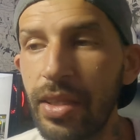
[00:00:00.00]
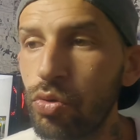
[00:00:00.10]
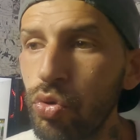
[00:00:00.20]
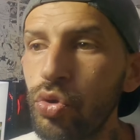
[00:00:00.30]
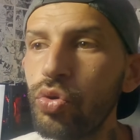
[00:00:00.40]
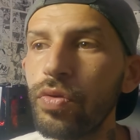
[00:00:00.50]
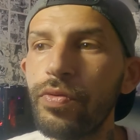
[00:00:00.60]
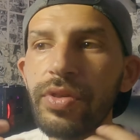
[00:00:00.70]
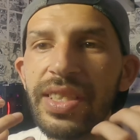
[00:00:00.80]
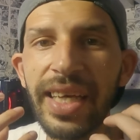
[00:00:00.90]
Allez
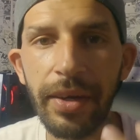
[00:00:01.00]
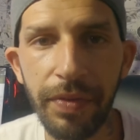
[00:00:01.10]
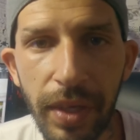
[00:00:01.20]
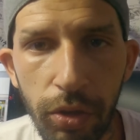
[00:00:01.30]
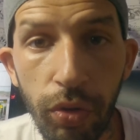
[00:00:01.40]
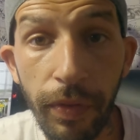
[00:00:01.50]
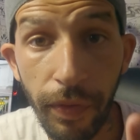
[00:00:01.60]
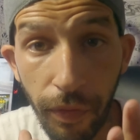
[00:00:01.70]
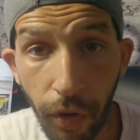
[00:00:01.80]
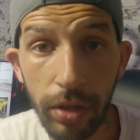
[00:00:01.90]
toujours vous servir de
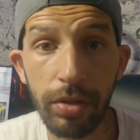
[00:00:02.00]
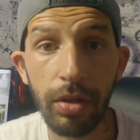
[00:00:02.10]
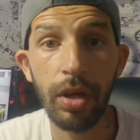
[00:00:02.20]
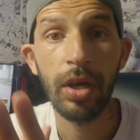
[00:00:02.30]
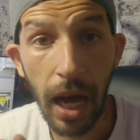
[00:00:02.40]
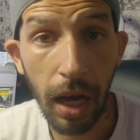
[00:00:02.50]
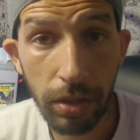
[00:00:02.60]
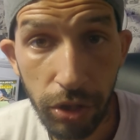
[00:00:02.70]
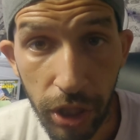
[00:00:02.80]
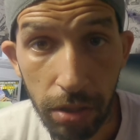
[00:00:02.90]
votre
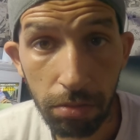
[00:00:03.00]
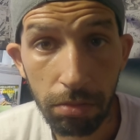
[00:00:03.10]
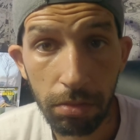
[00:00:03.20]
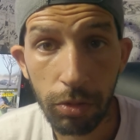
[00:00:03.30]
garantie.